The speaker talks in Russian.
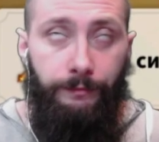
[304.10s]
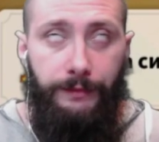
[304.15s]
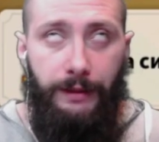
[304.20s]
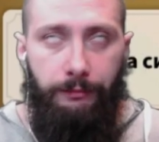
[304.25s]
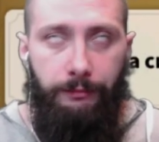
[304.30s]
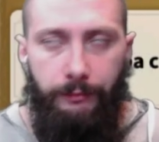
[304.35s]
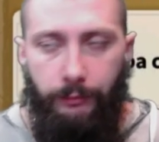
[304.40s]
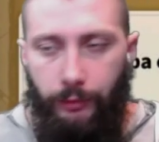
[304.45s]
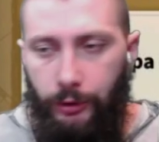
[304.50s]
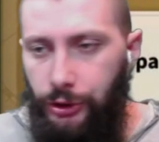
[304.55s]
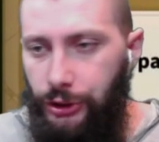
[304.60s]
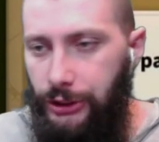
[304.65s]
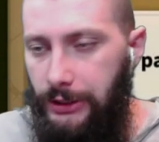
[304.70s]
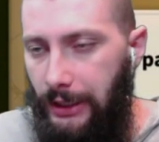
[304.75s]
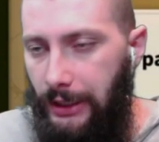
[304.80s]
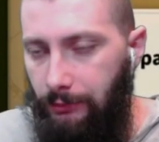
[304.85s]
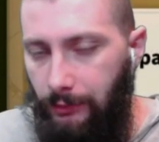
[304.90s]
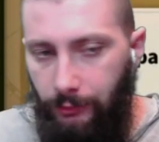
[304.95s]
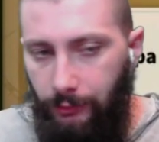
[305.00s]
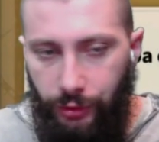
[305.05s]
там больше
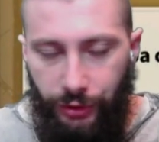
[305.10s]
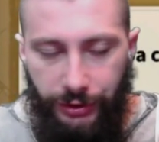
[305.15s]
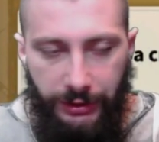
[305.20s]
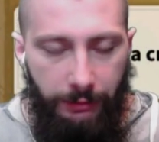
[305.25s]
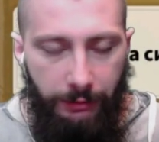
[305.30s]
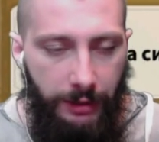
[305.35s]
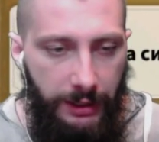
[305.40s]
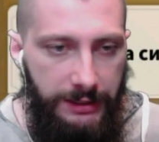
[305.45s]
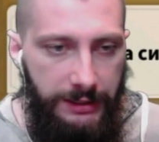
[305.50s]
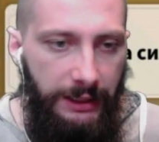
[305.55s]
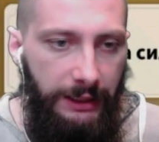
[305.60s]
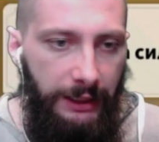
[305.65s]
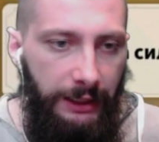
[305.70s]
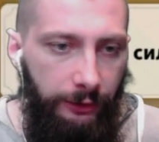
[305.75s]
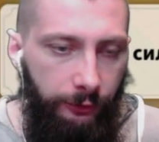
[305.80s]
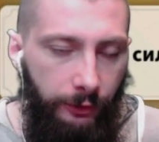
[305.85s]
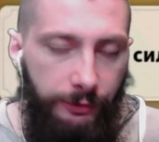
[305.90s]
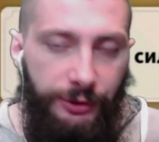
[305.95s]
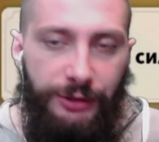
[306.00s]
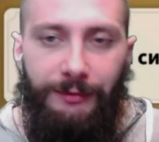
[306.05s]
ляма можно набрать.
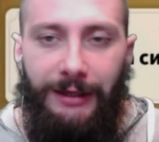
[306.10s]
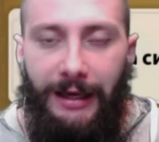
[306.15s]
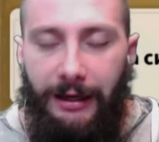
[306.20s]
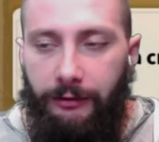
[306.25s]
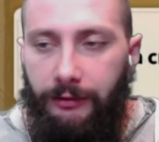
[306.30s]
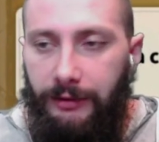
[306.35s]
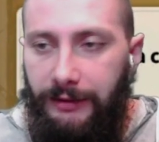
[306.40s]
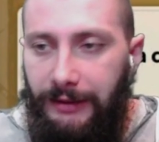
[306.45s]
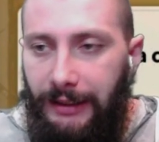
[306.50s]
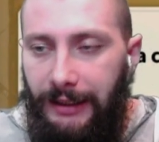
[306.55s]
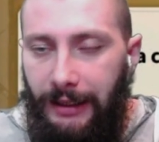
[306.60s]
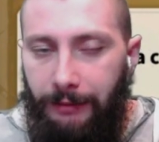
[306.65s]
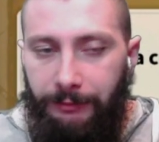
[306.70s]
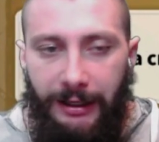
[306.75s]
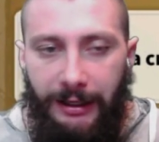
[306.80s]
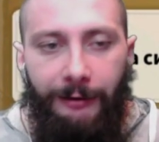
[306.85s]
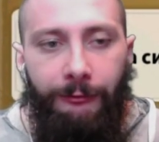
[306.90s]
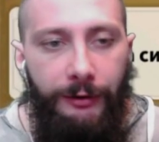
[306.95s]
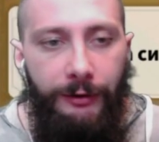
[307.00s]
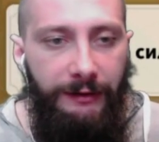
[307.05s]
Ну, в общем, я на лям
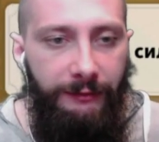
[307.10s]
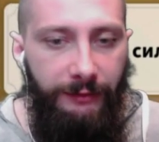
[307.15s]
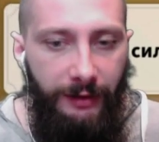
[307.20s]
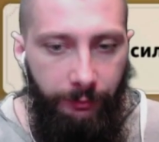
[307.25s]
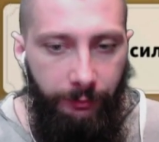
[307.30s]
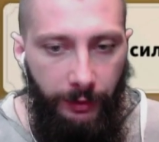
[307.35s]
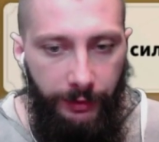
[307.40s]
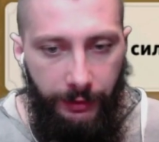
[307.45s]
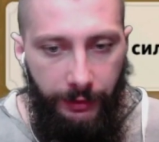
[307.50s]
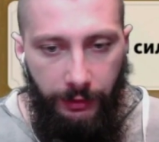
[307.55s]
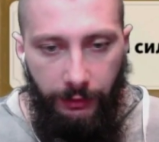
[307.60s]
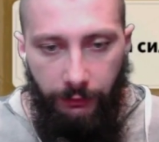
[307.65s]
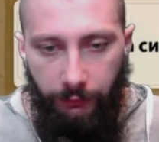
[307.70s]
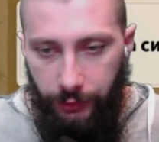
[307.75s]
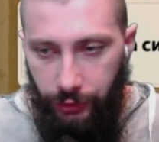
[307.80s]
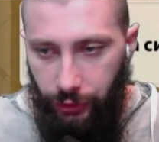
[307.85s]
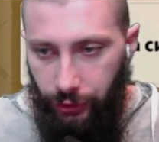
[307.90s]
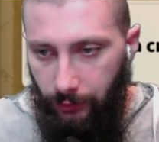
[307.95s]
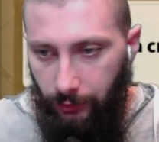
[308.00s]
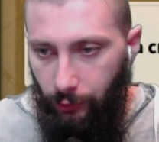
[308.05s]
я его не выполнил.
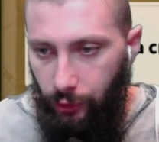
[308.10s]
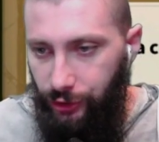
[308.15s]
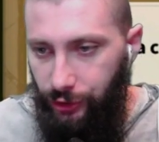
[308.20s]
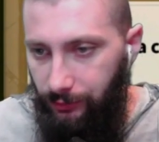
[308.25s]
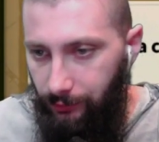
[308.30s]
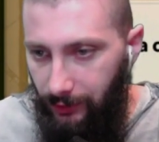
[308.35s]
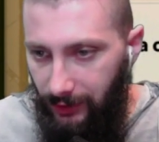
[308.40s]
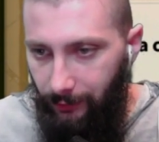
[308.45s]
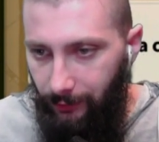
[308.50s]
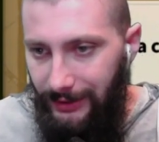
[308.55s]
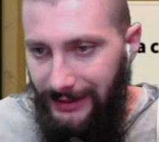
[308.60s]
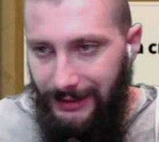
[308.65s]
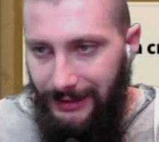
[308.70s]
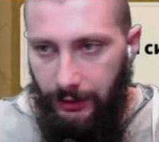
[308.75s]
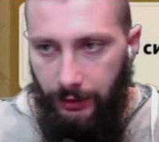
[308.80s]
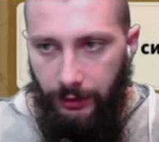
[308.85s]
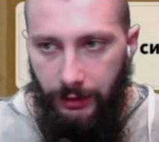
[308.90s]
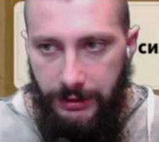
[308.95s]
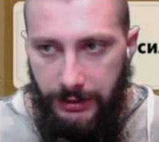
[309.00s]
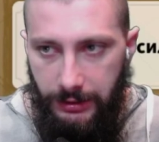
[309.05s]
Вот что можно было бы
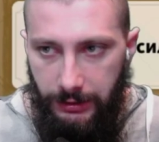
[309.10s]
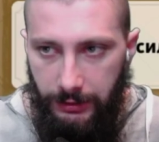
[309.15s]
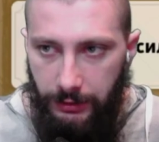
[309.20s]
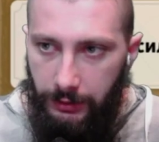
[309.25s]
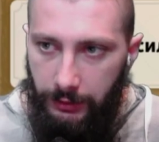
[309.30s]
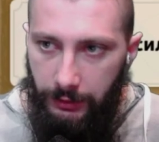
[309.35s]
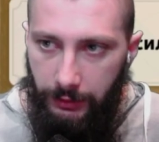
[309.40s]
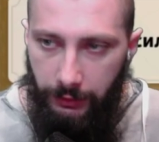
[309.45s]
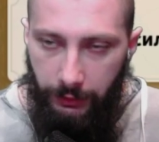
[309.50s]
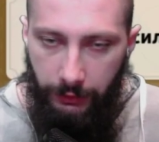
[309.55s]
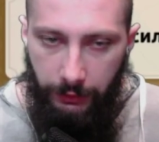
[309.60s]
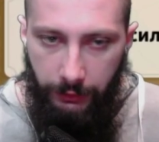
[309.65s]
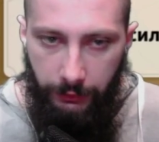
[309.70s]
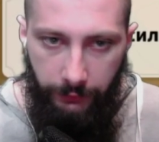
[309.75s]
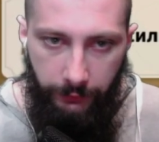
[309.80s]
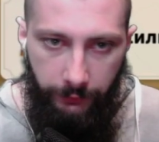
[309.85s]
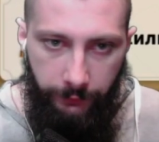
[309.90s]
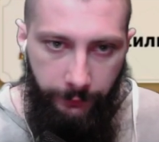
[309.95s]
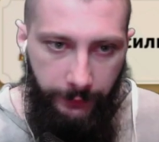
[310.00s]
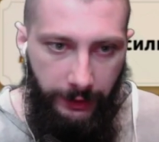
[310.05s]
сделать
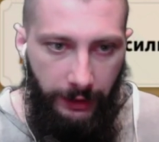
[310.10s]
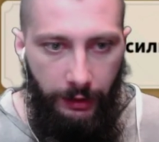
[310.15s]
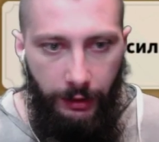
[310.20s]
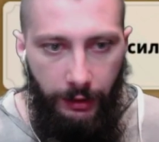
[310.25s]
э, фри